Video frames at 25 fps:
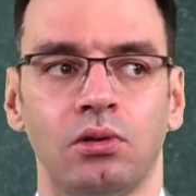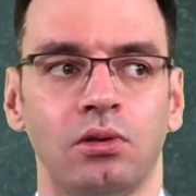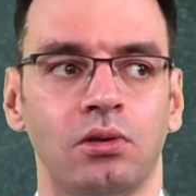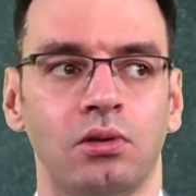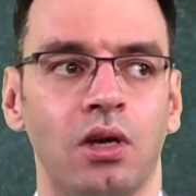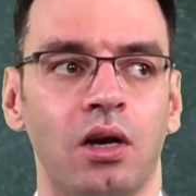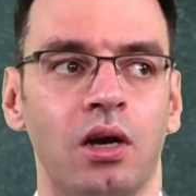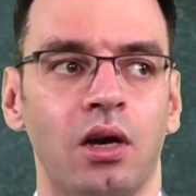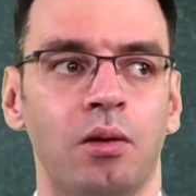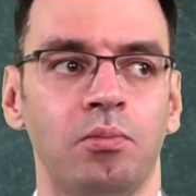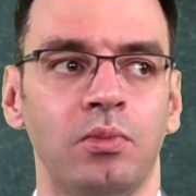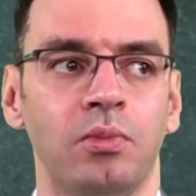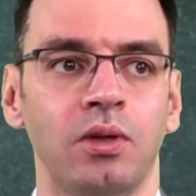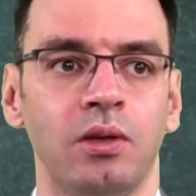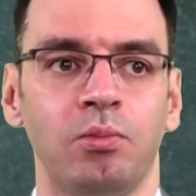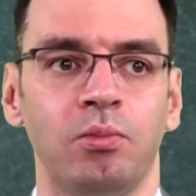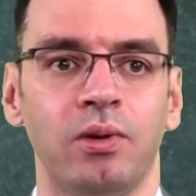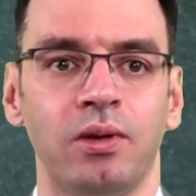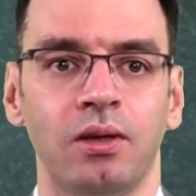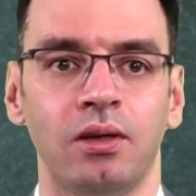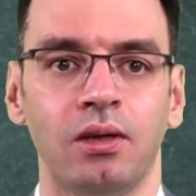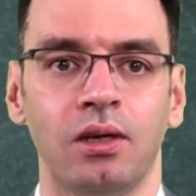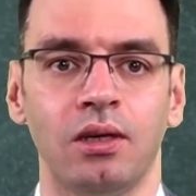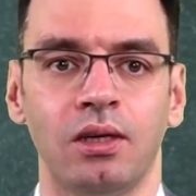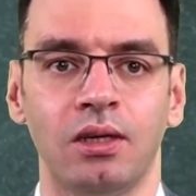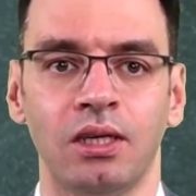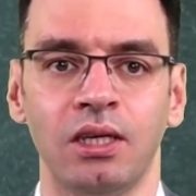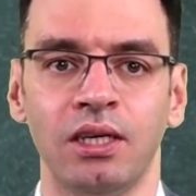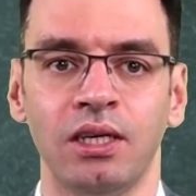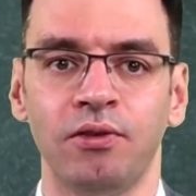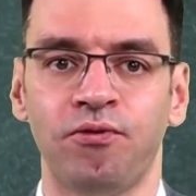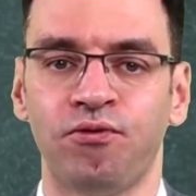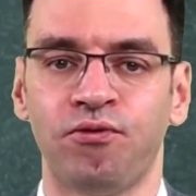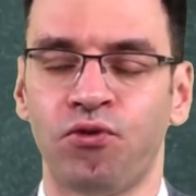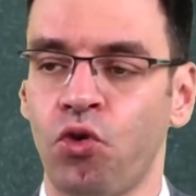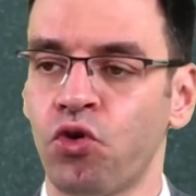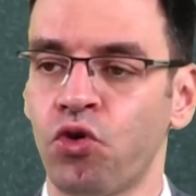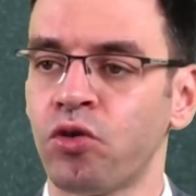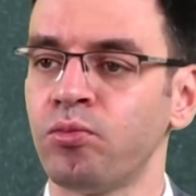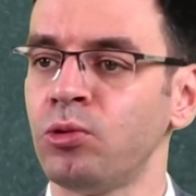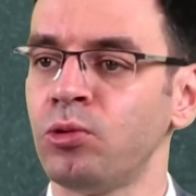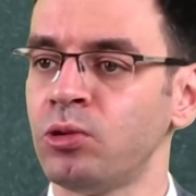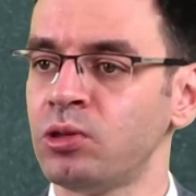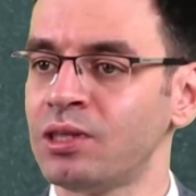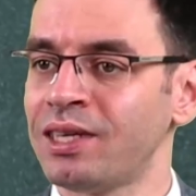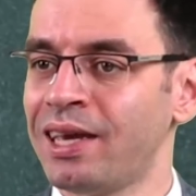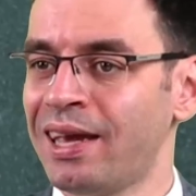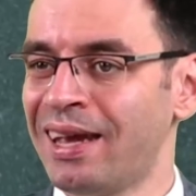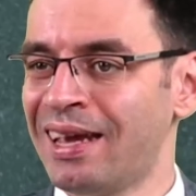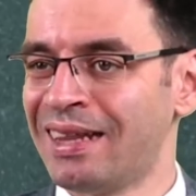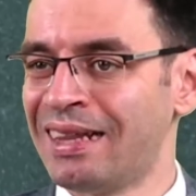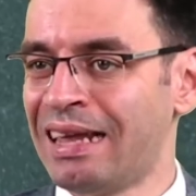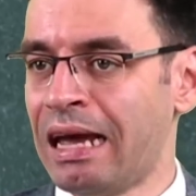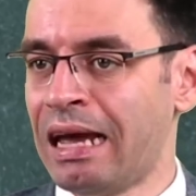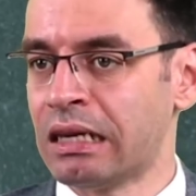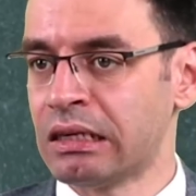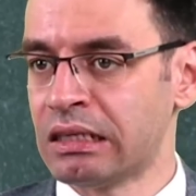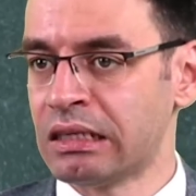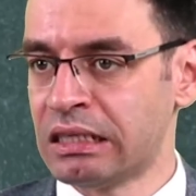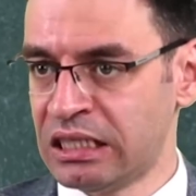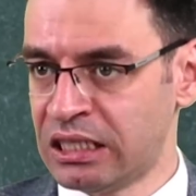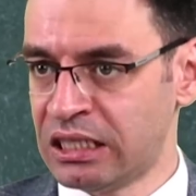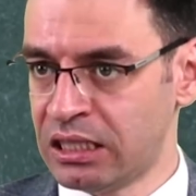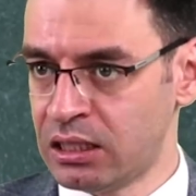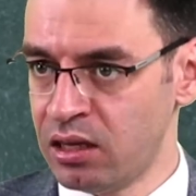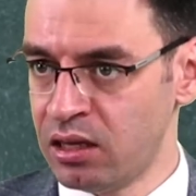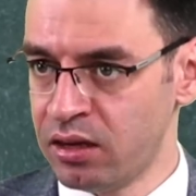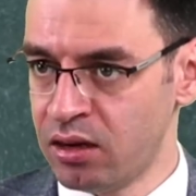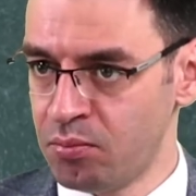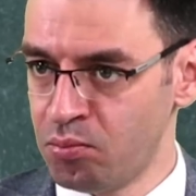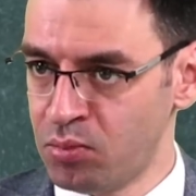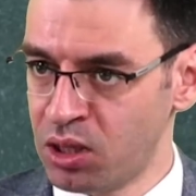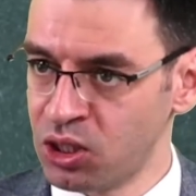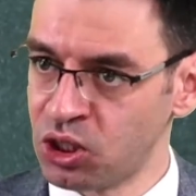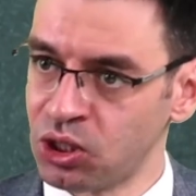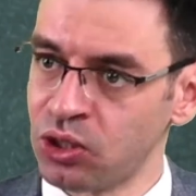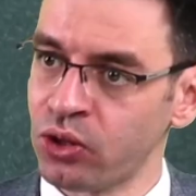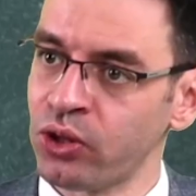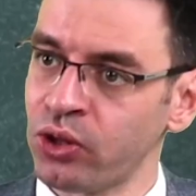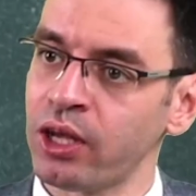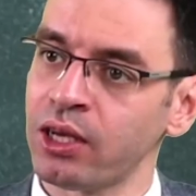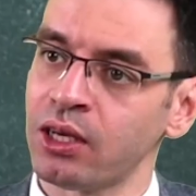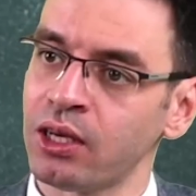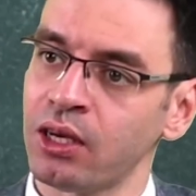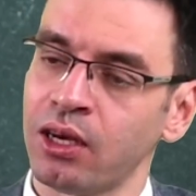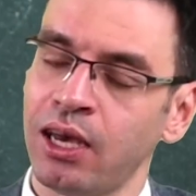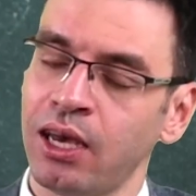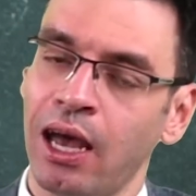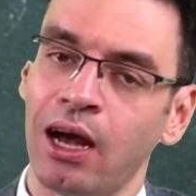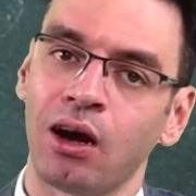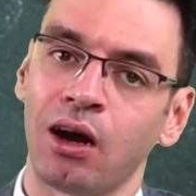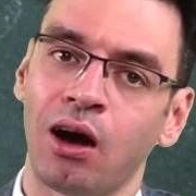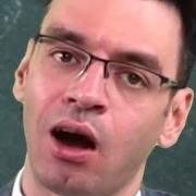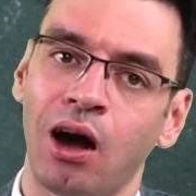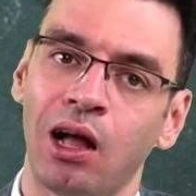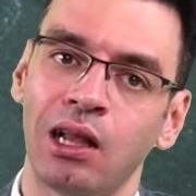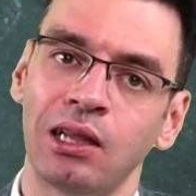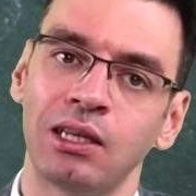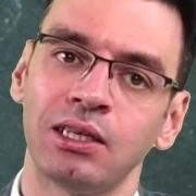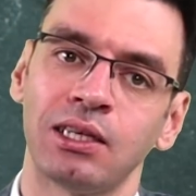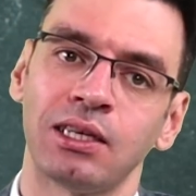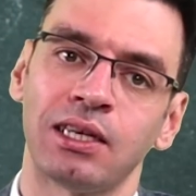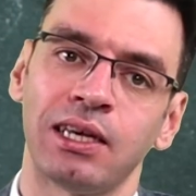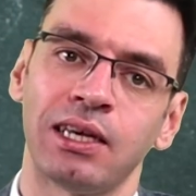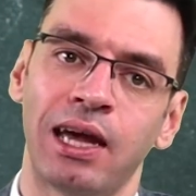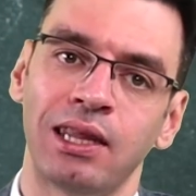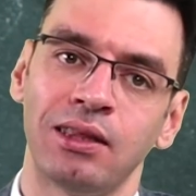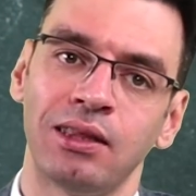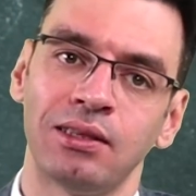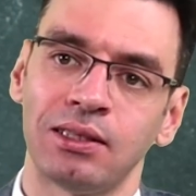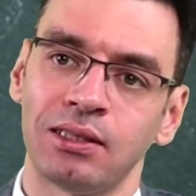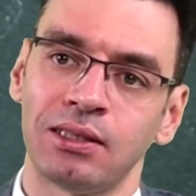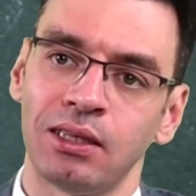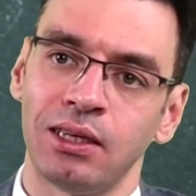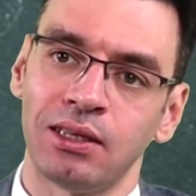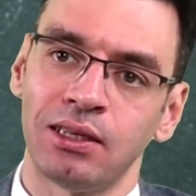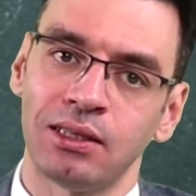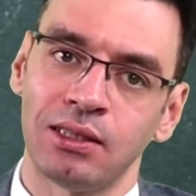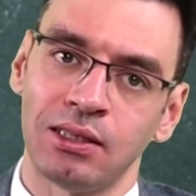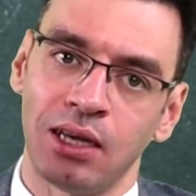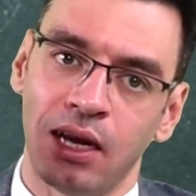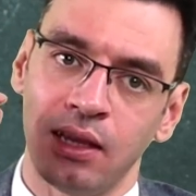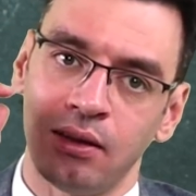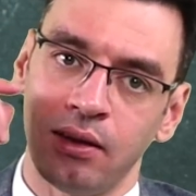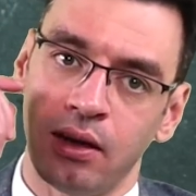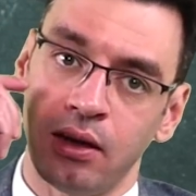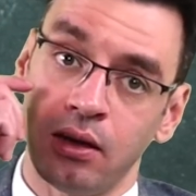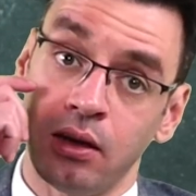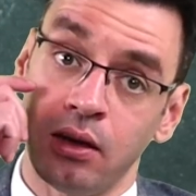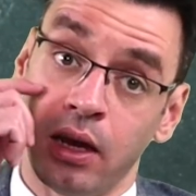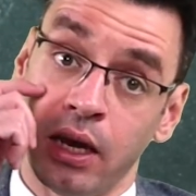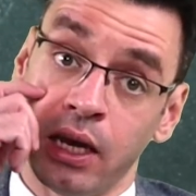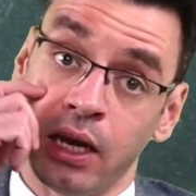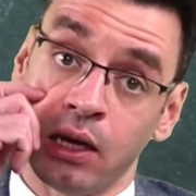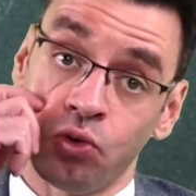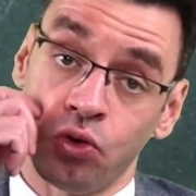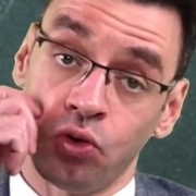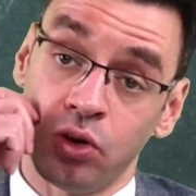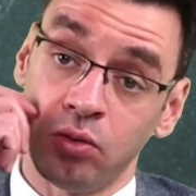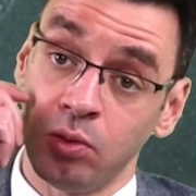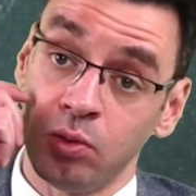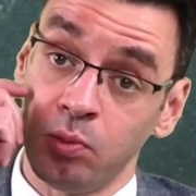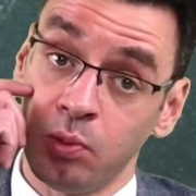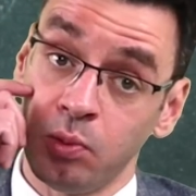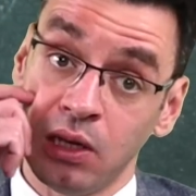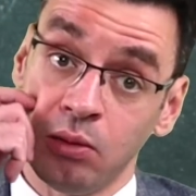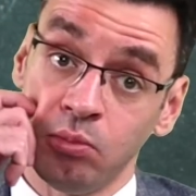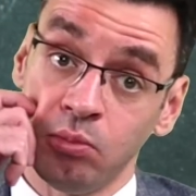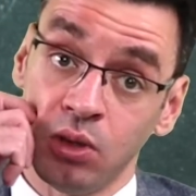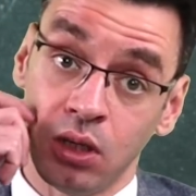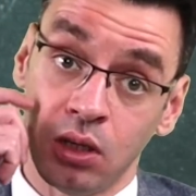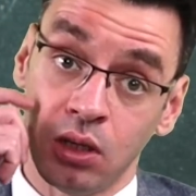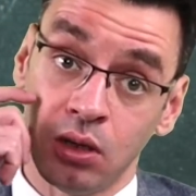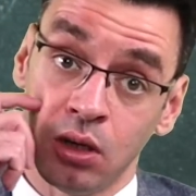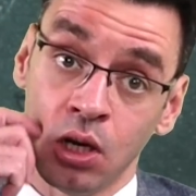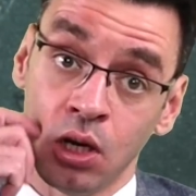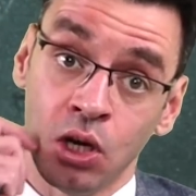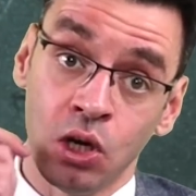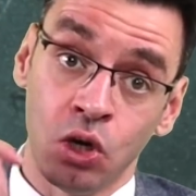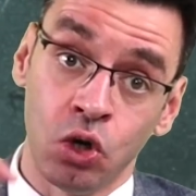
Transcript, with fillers: da bir iyi formülize eden kişilerin başındaki kaldı ki kendisine de zaten hani ekonomi biliminin